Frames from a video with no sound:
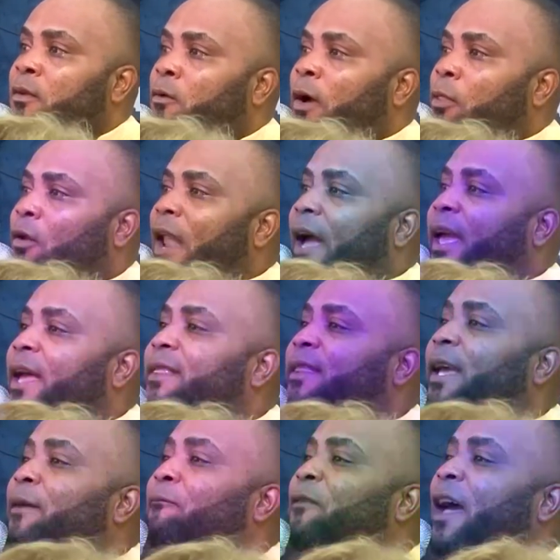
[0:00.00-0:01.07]
Cuando la
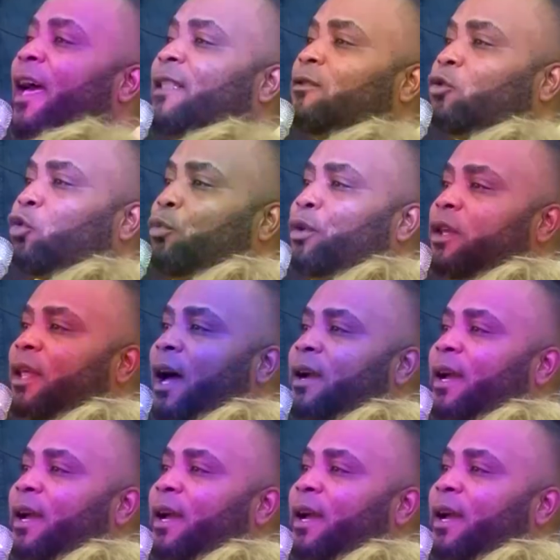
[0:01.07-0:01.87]
gente ve en tu vida,